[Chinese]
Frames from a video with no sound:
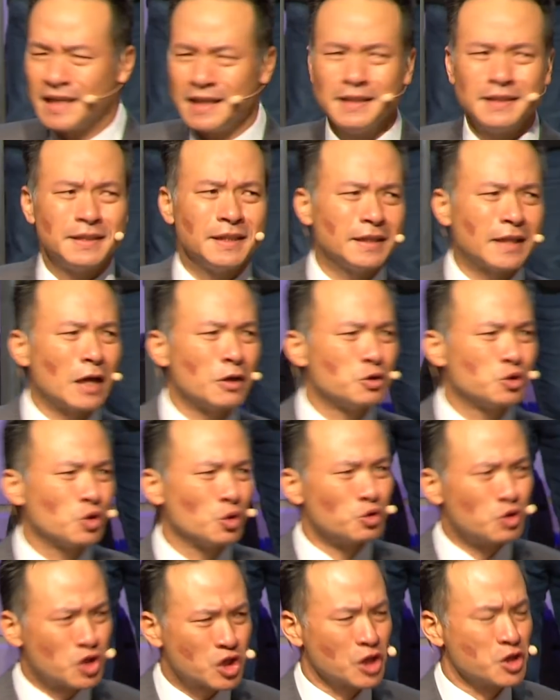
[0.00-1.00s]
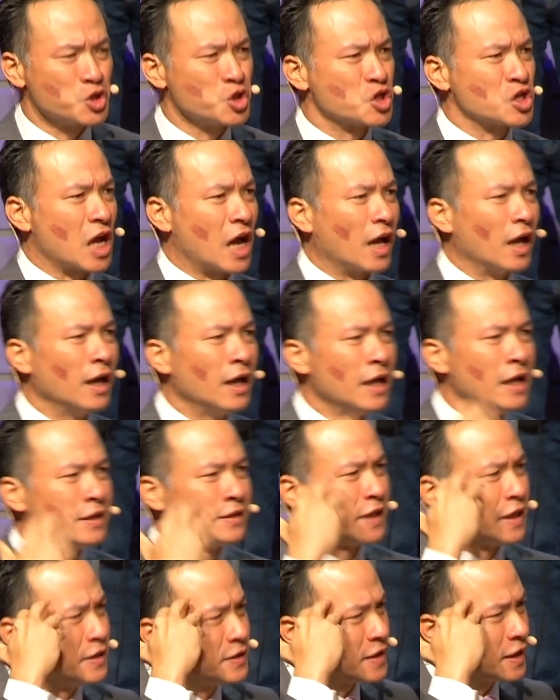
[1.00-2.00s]
一些当中挣扎，
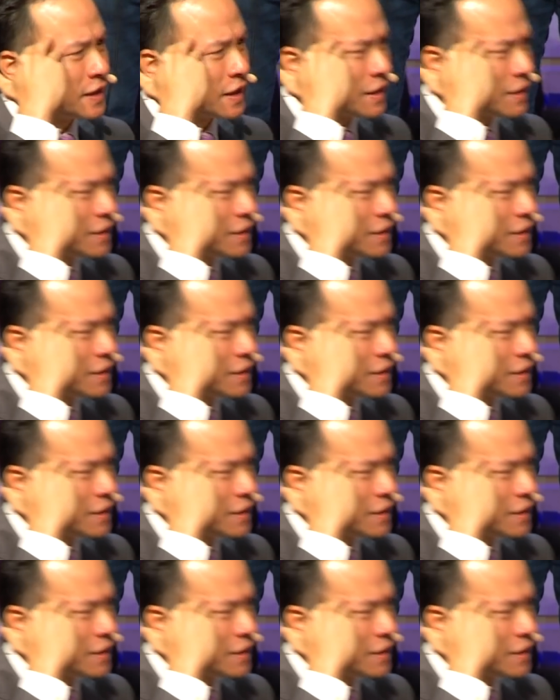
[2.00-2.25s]
这一些的